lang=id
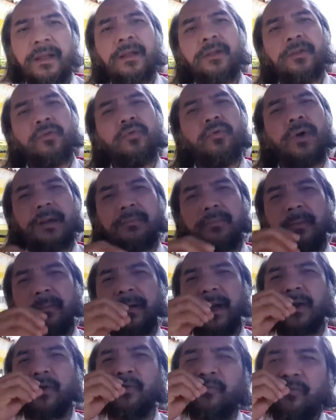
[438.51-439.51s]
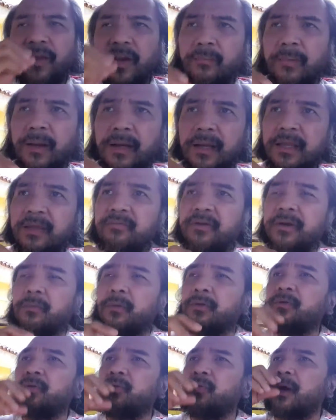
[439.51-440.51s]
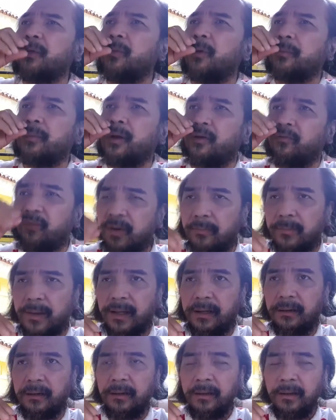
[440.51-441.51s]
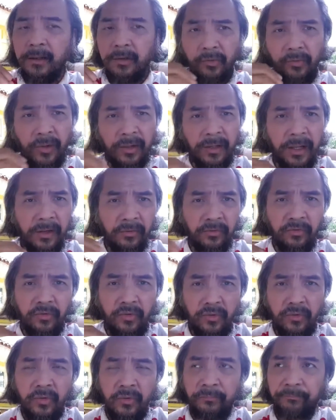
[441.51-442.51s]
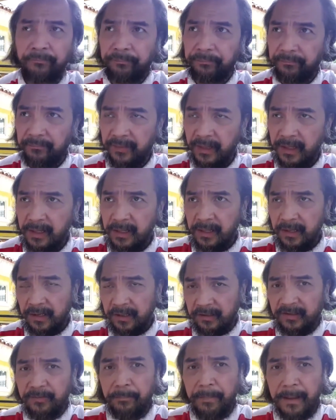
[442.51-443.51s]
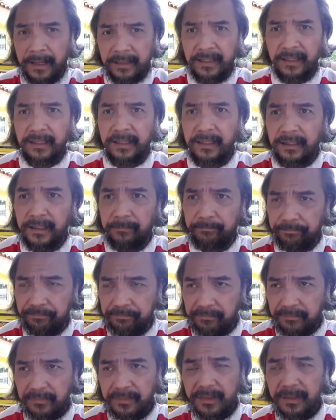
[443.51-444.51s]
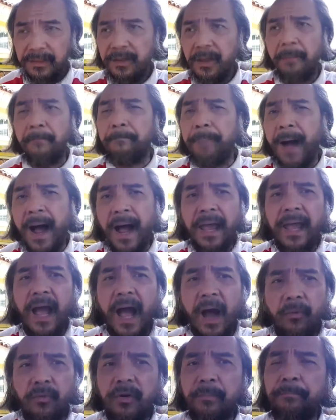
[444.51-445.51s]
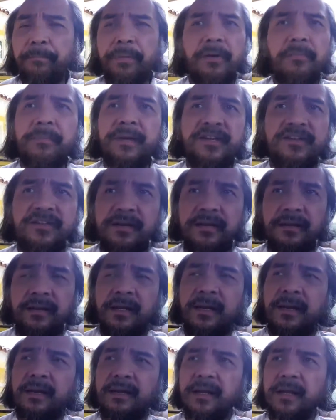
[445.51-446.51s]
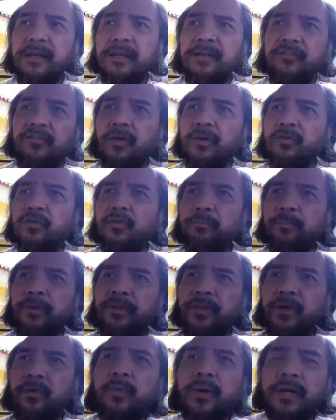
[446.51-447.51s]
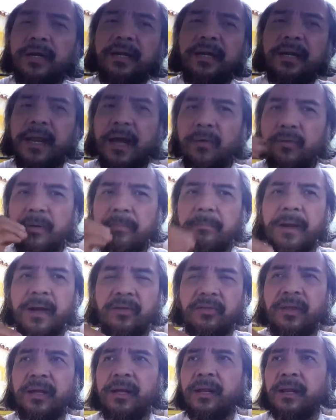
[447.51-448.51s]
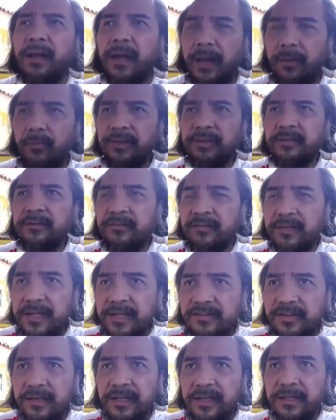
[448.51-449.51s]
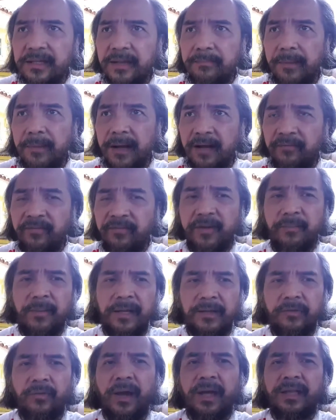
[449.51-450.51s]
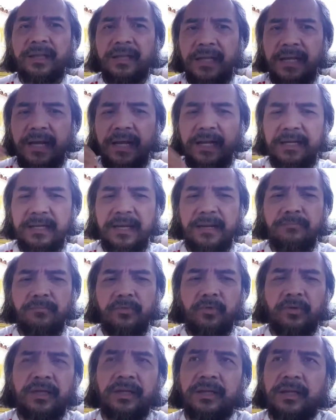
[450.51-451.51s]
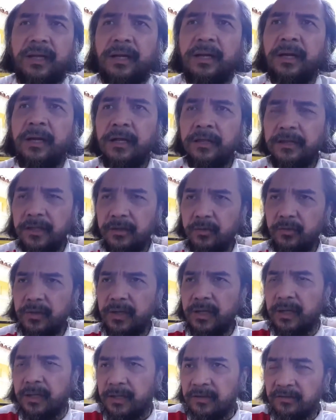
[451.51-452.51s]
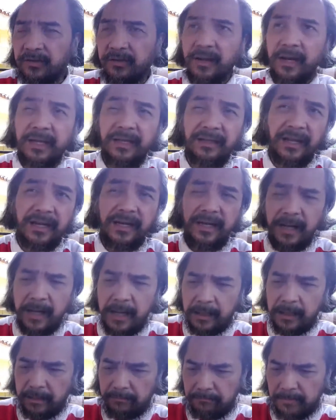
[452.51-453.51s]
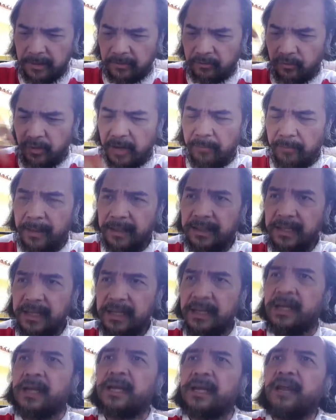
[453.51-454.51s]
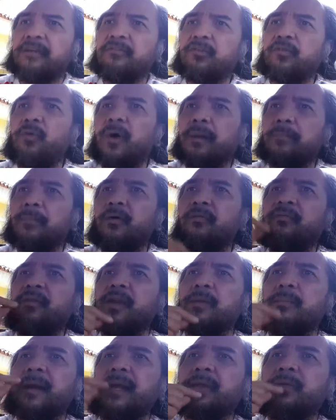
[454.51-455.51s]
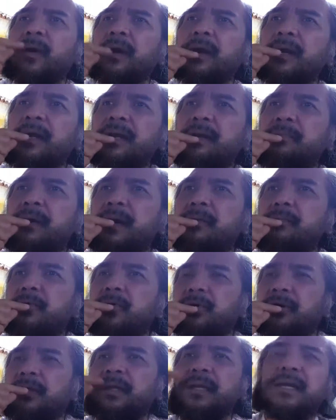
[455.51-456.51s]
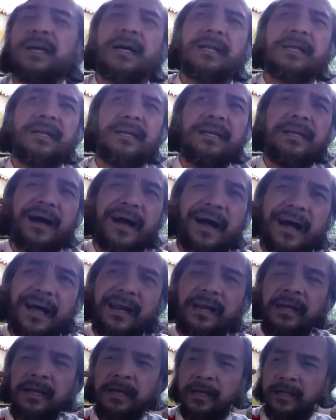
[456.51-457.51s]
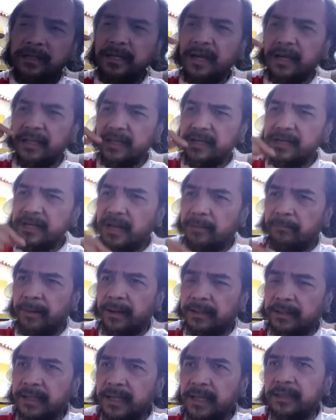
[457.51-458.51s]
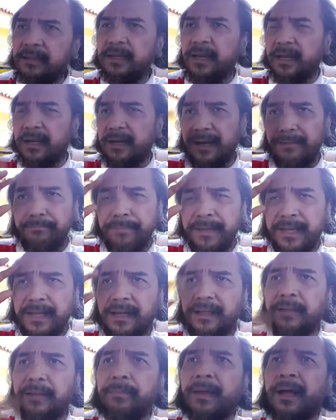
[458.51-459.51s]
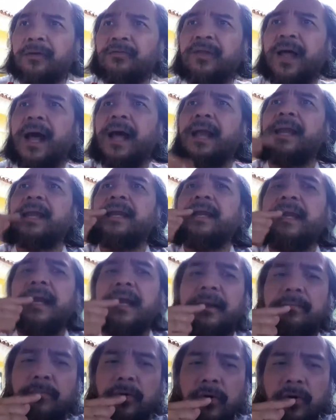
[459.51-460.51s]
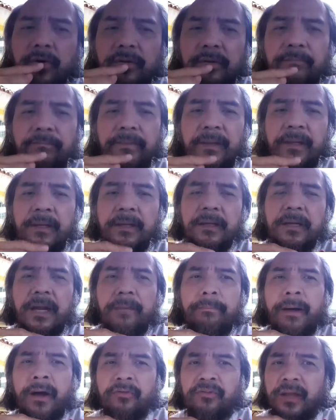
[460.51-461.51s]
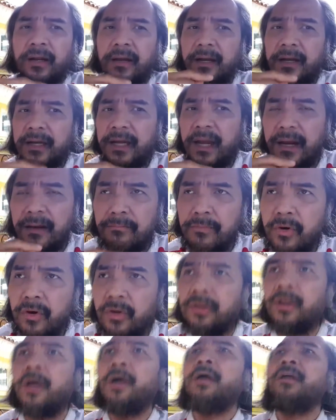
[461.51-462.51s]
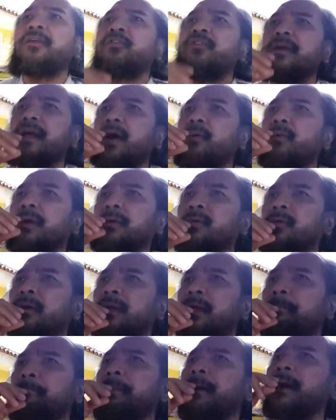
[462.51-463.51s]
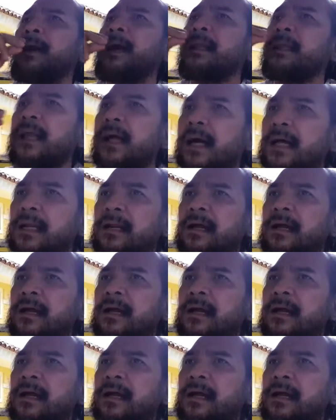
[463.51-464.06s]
Tuhan mau menaruh firman, even waktu Tuhan mau menaruh firman, Tuhan harus tunggu kesepakatan kita by our permission dan he's going to put the word in our mouth lewat seizin kita maka firman itu akan tinggal di dalam mulut kita tentunya setelah kita dengar masuk dalam hati dan Tuhan mau firman itu ada di dalam mulut tidak hanya didengar tidak hanya di dalam hati tidak hanya di dalam pikiran tapi harus ada di dalam mulut Kenapa harus ada di dalam mulut? Sehingga waktu kita perkatakan